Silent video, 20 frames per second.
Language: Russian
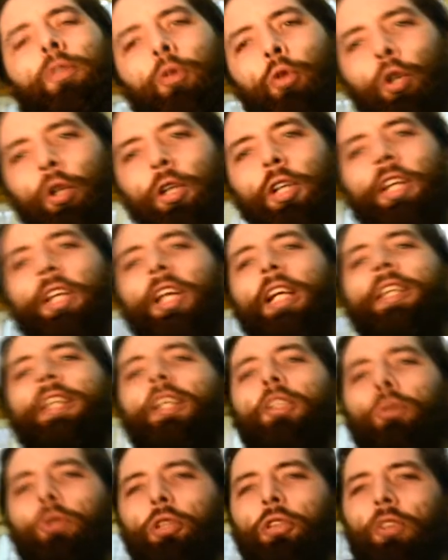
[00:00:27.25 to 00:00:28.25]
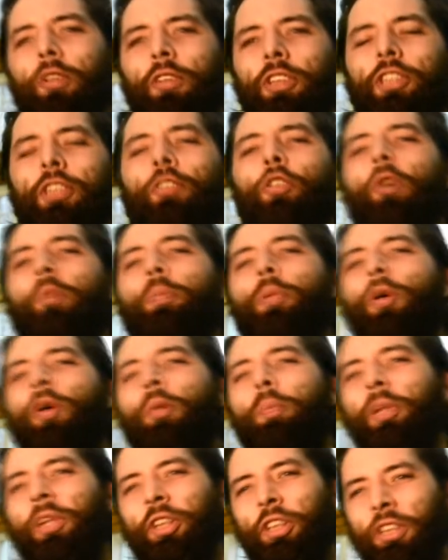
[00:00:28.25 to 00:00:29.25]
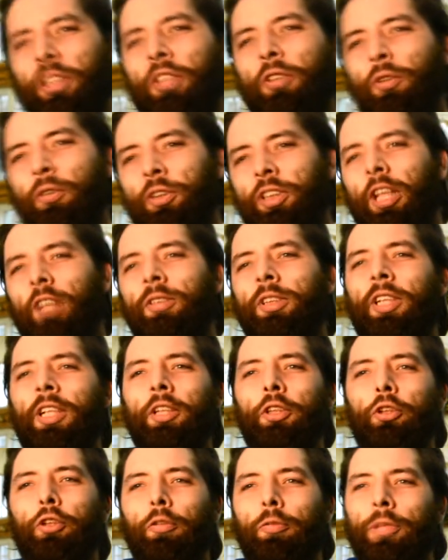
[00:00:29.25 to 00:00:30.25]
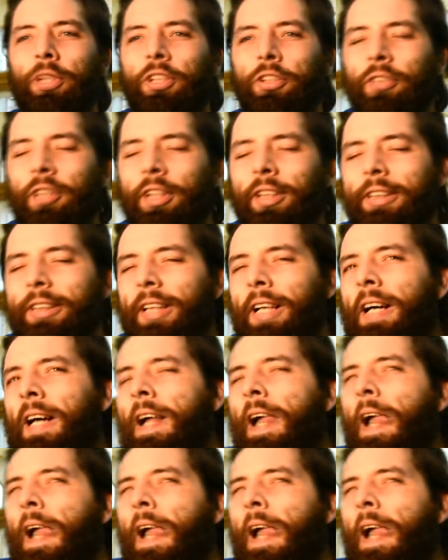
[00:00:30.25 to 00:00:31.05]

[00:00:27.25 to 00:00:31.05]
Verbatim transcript: ну, игроки отсутствовали в основном по причине, ну, сами знаете, что в мире творится.